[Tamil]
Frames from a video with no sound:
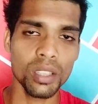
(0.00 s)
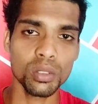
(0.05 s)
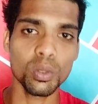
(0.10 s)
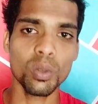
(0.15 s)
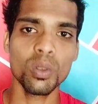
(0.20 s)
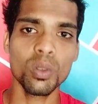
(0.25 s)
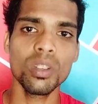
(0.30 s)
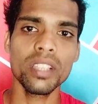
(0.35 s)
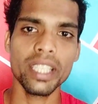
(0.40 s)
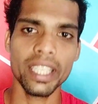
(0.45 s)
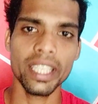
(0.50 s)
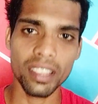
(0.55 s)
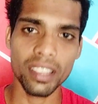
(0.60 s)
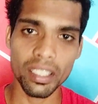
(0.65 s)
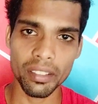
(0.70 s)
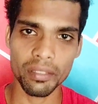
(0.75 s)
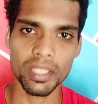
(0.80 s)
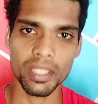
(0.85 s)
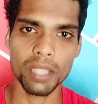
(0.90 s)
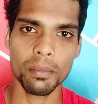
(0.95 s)
ஸோ உங்களுக்கு
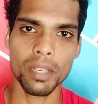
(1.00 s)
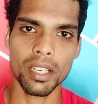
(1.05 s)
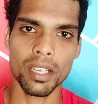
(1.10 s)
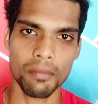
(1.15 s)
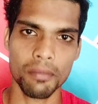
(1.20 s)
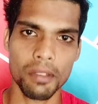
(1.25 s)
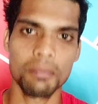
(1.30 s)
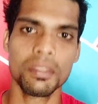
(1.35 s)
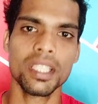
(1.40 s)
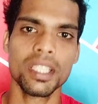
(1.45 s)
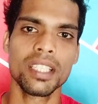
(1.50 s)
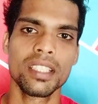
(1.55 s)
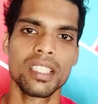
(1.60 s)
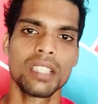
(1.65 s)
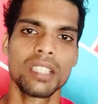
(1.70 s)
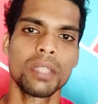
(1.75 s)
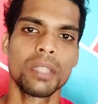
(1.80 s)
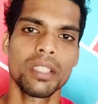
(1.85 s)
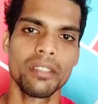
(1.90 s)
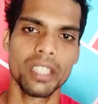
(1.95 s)
என்ன விதமான வெப்சைட்
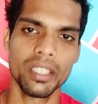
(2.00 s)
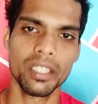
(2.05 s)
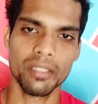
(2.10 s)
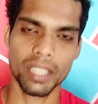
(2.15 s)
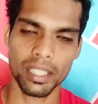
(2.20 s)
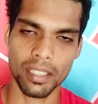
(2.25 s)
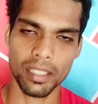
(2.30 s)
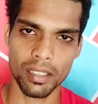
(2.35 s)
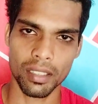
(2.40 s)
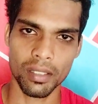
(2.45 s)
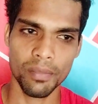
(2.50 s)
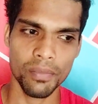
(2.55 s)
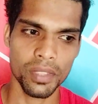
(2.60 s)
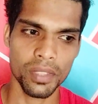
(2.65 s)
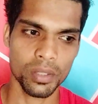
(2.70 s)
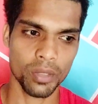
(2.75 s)
டிசைன் பண்ண வேண்டி வந்தாலும்